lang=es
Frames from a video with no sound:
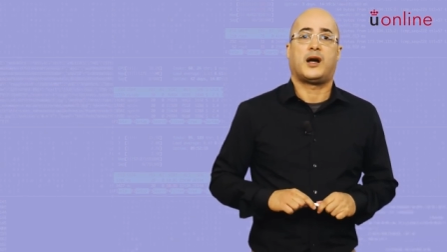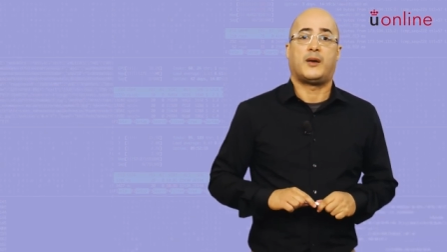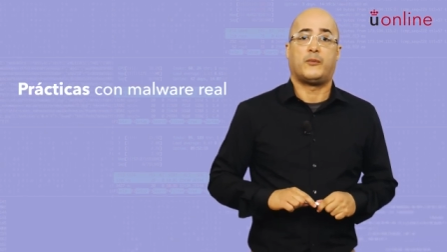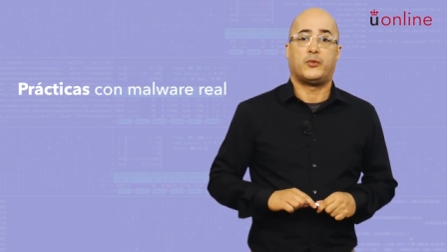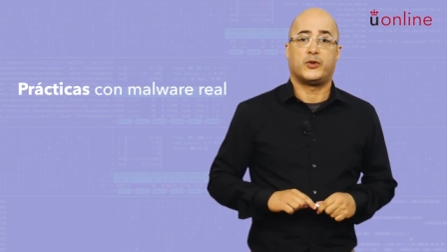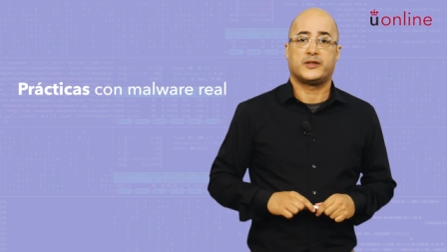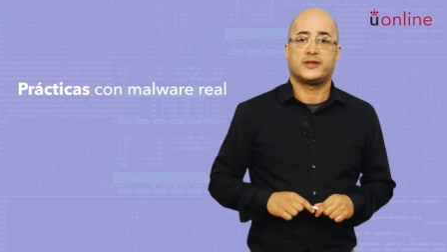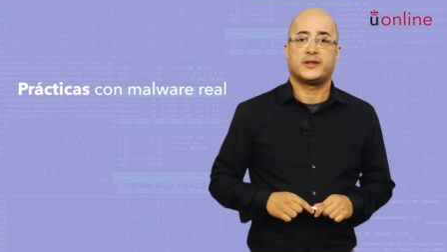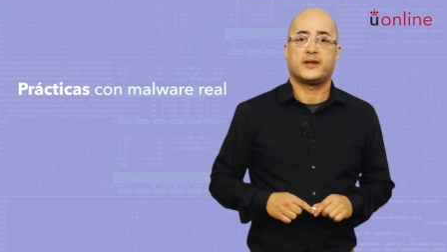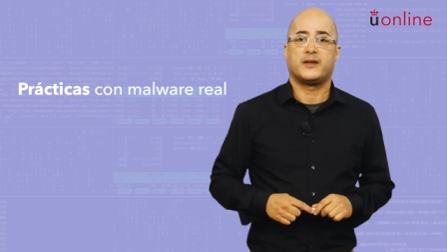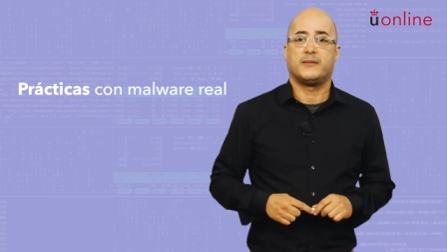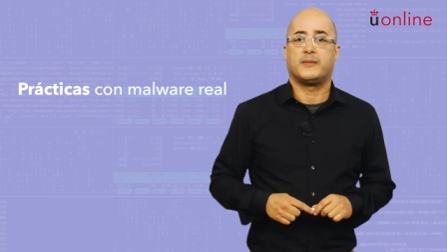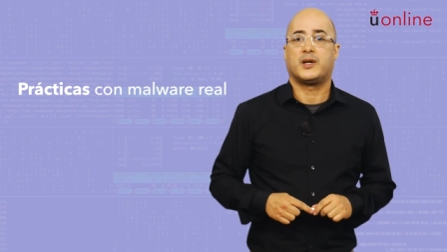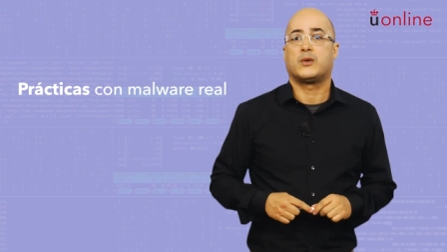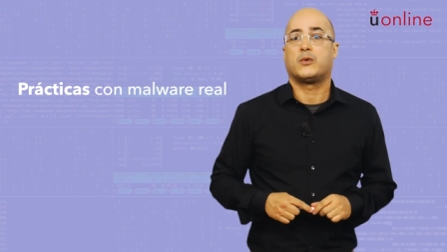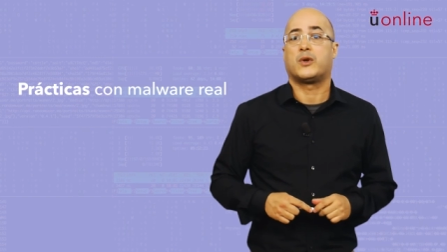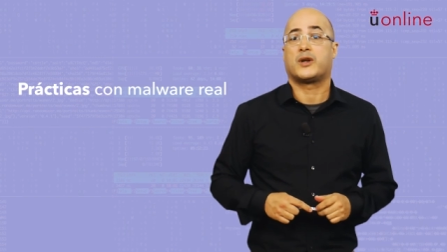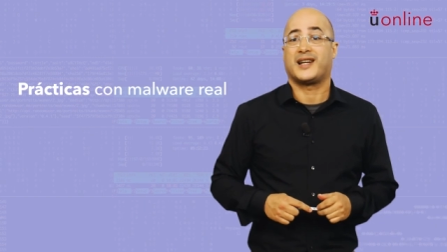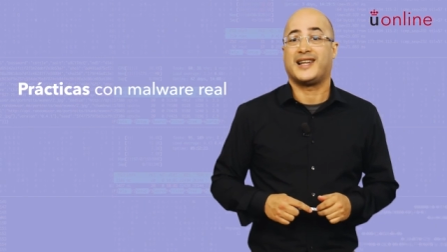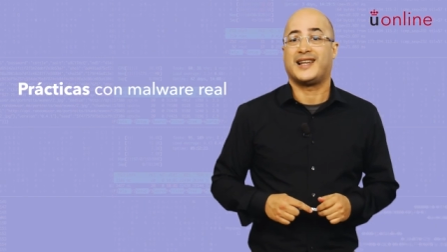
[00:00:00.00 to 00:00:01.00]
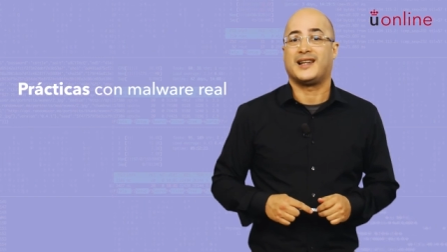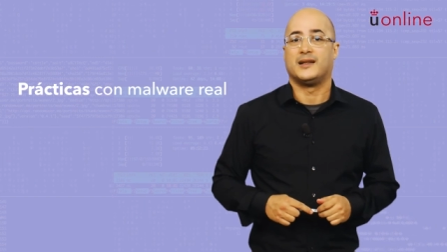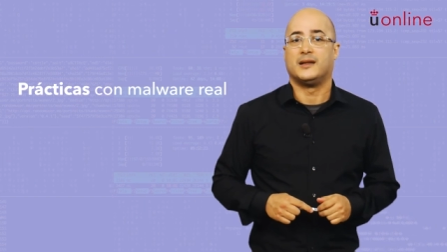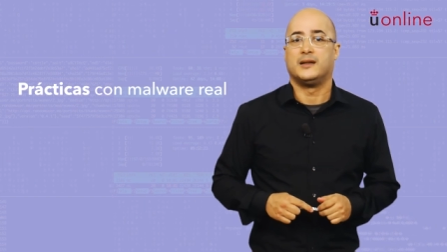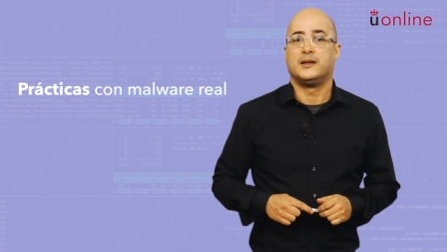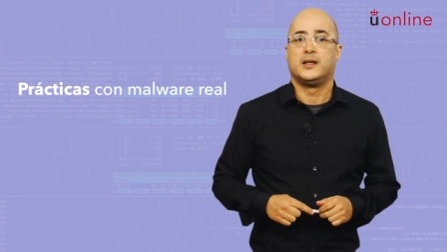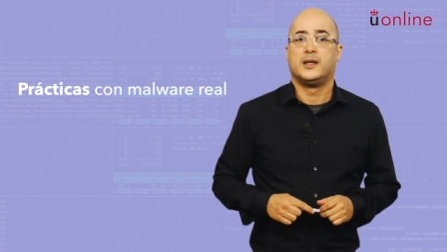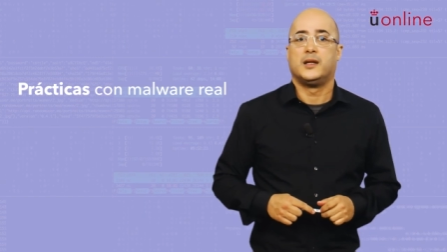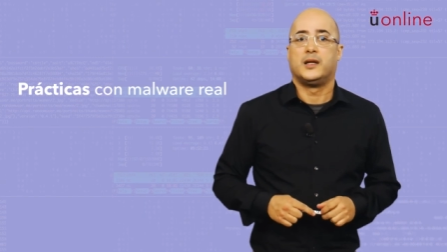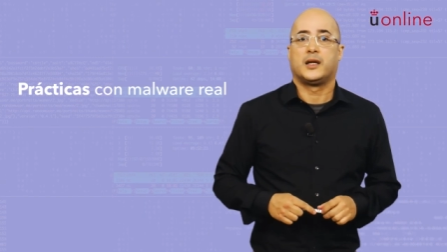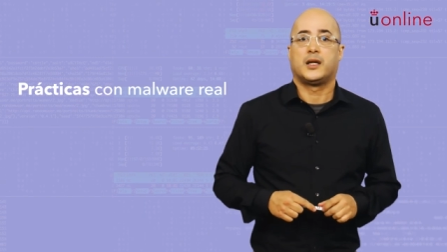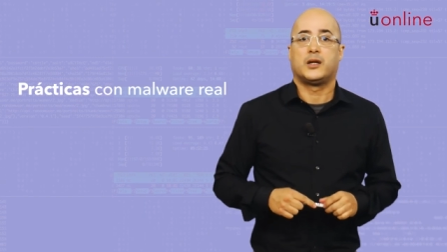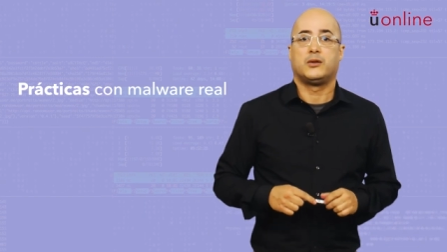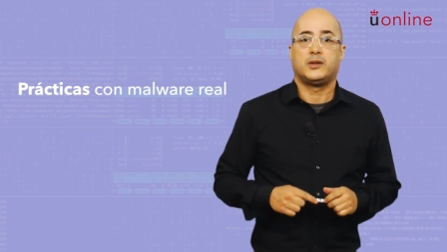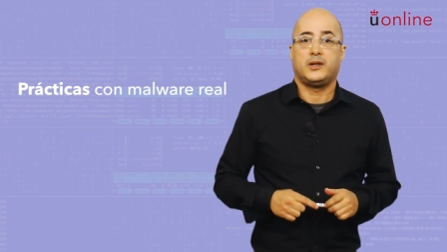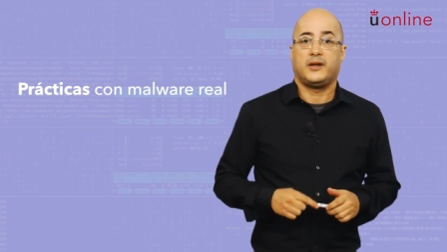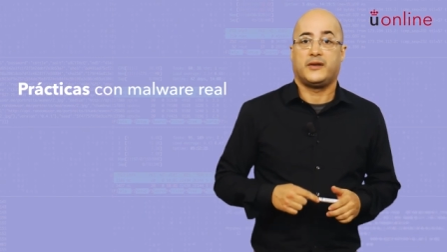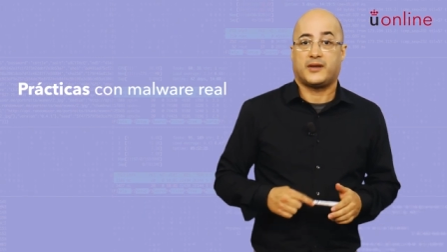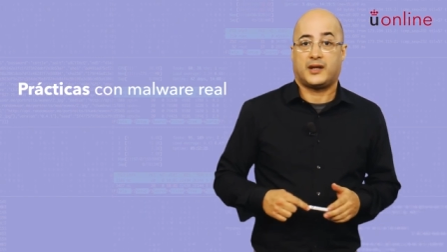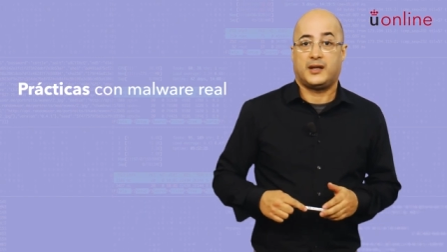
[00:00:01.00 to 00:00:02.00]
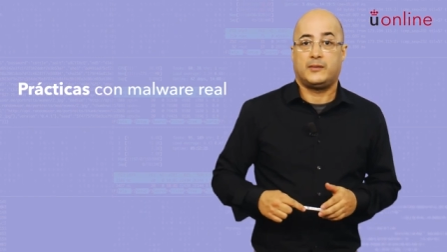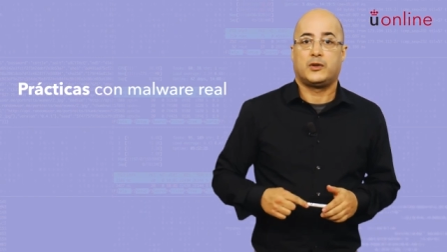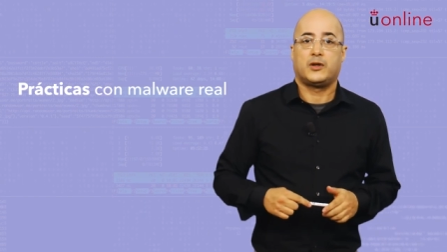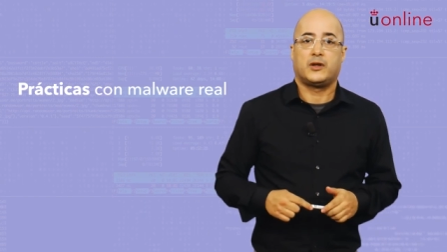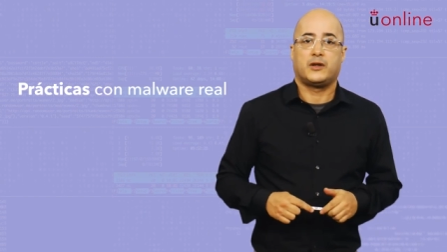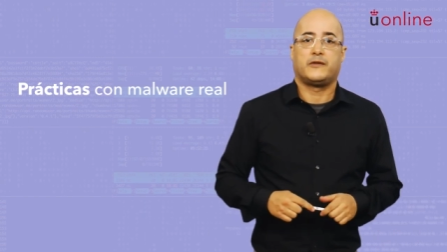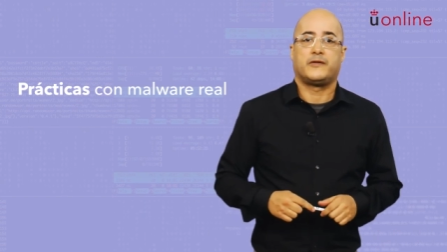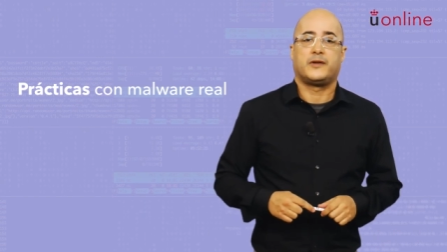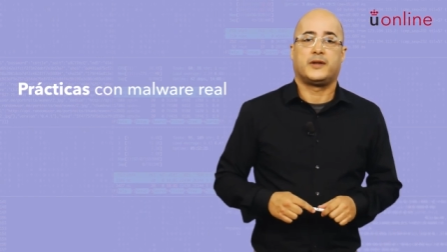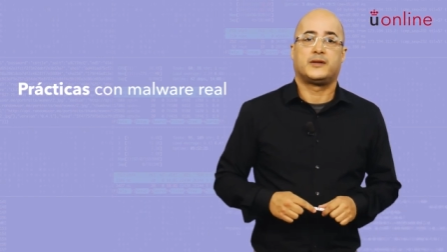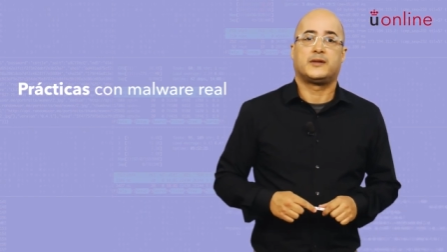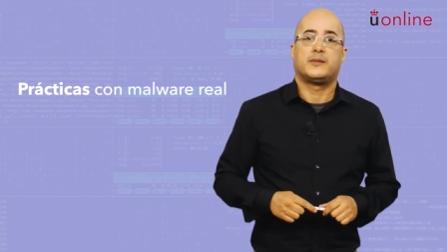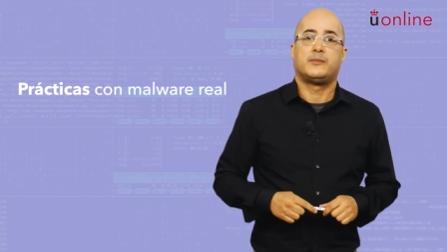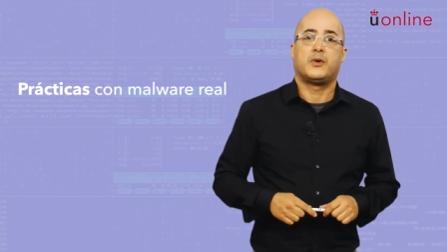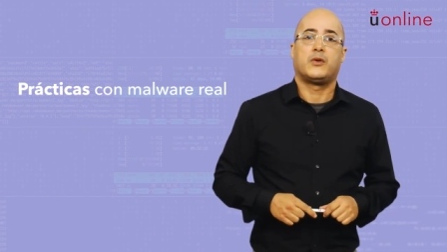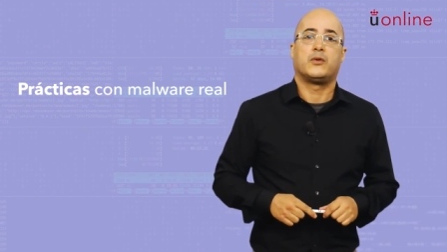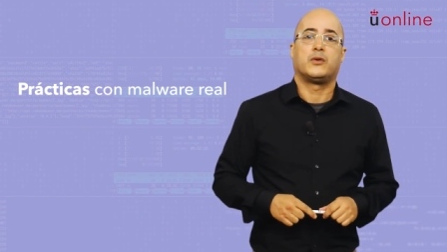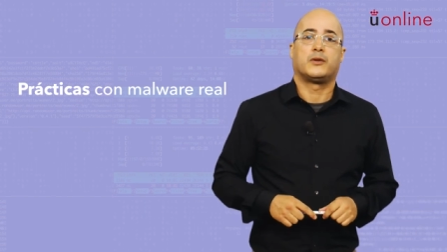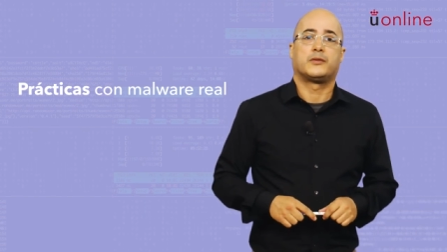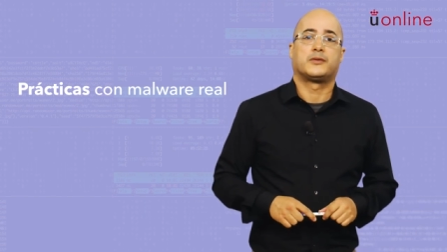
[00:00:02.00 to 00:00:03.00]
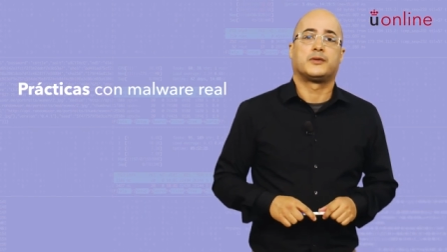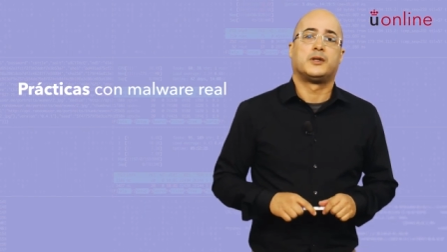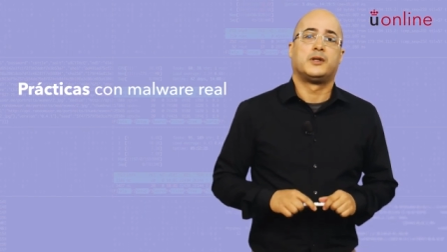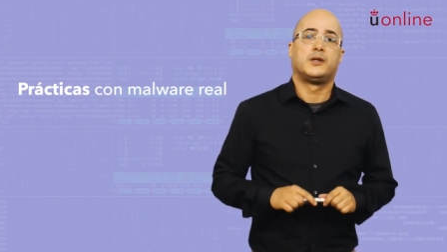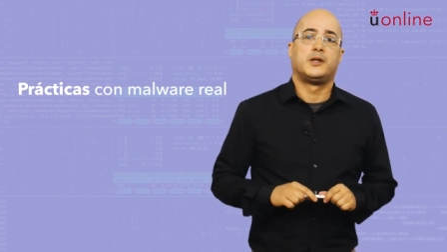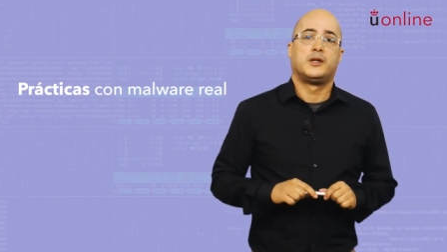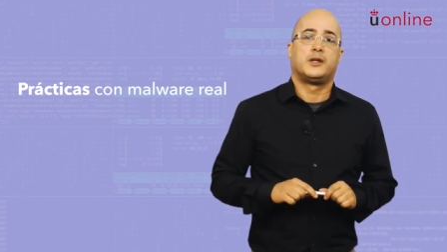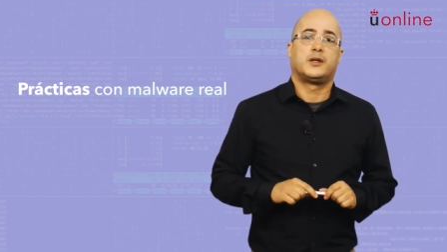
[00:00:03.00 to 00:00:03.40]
a muestras de malware real, que utilizaremos los diferentes módulos.